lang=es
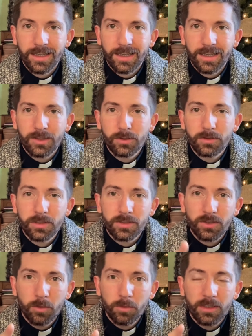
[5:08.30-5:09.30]
Entonces,
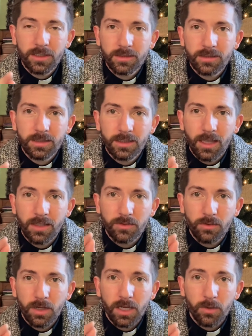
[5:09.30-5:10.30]
¿cómo necesitas
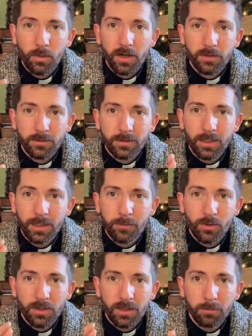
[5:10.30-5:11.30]
un recuerdo del
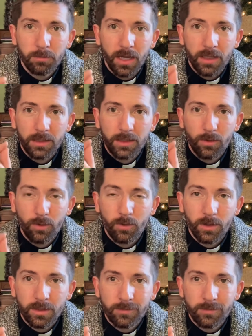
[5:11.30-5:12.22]
amor del Padre hoy?